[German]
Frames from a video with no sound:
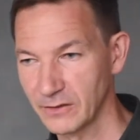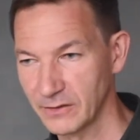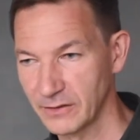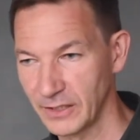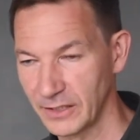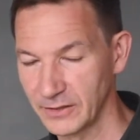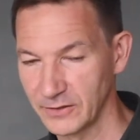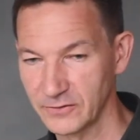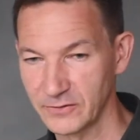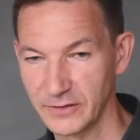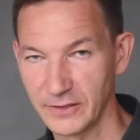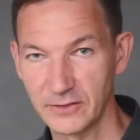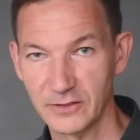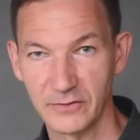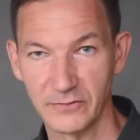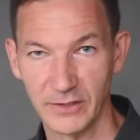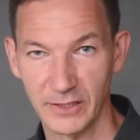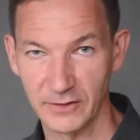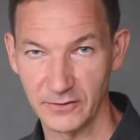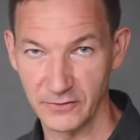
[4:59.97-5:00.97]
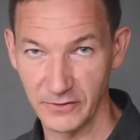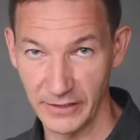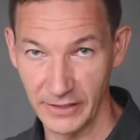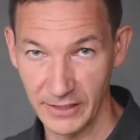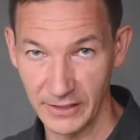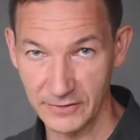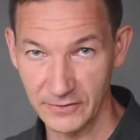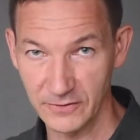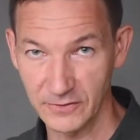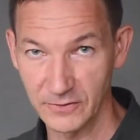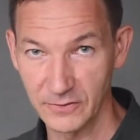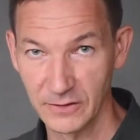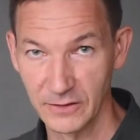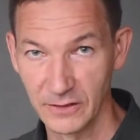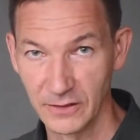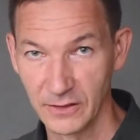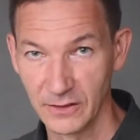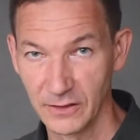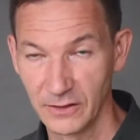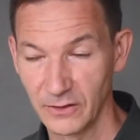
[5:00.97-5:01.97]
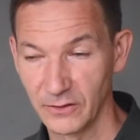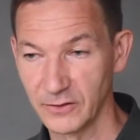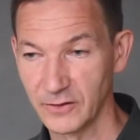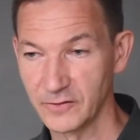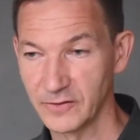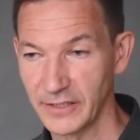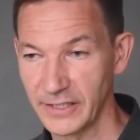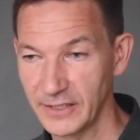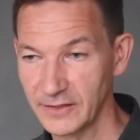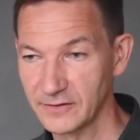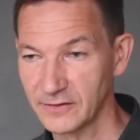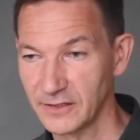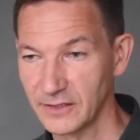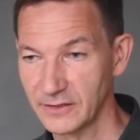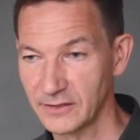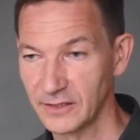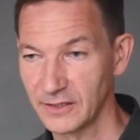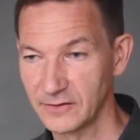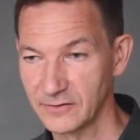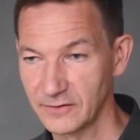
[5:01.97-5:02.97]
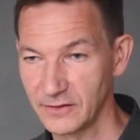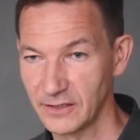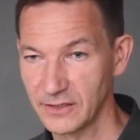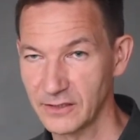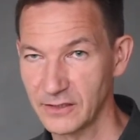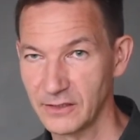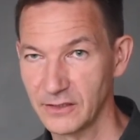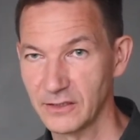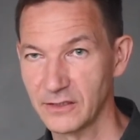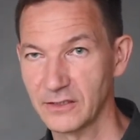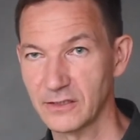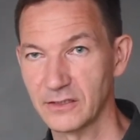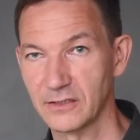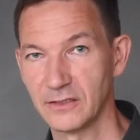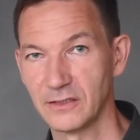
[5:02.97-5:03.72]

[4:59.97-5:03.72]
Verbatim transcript: Dann das nächste wäre das Herz. Und das Herz hat tatsächlich